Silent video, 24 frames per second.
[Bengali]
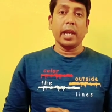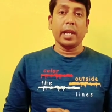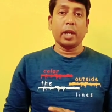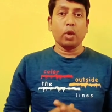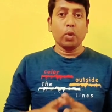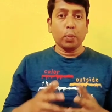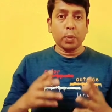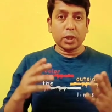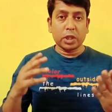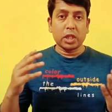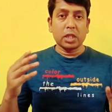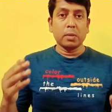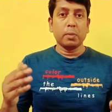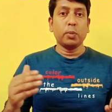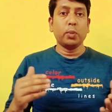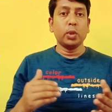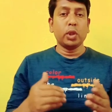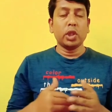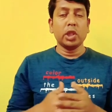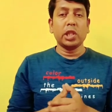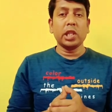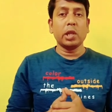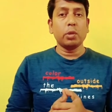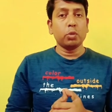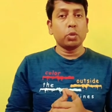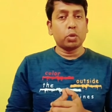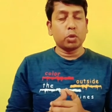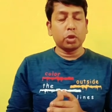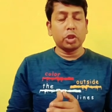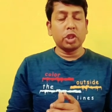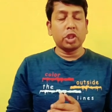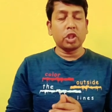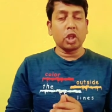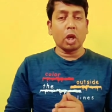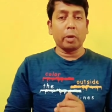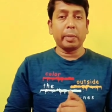এটা উপস্থিতি বুদ্ধি দিয়ে
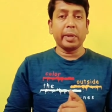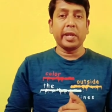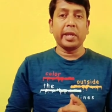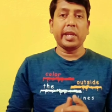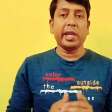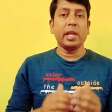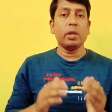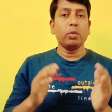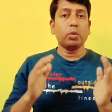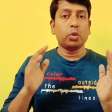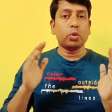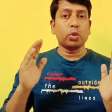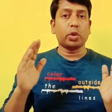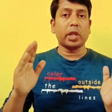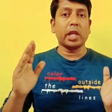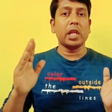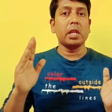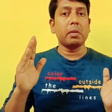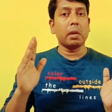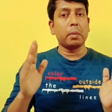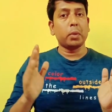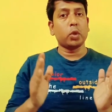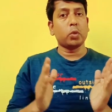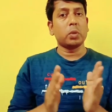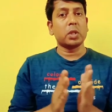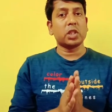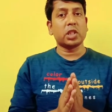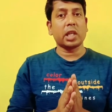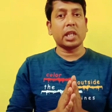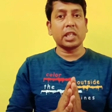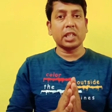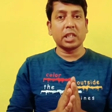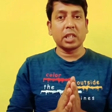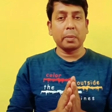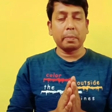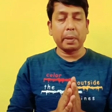উত্তর দিতে হবে এর উত্তরটা এইভাবে তোমরা
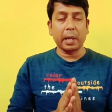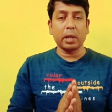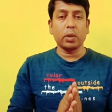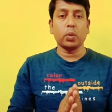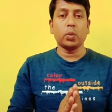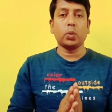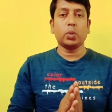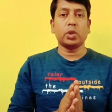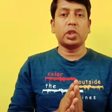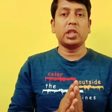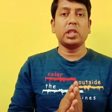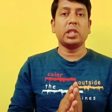সাজাতে পারো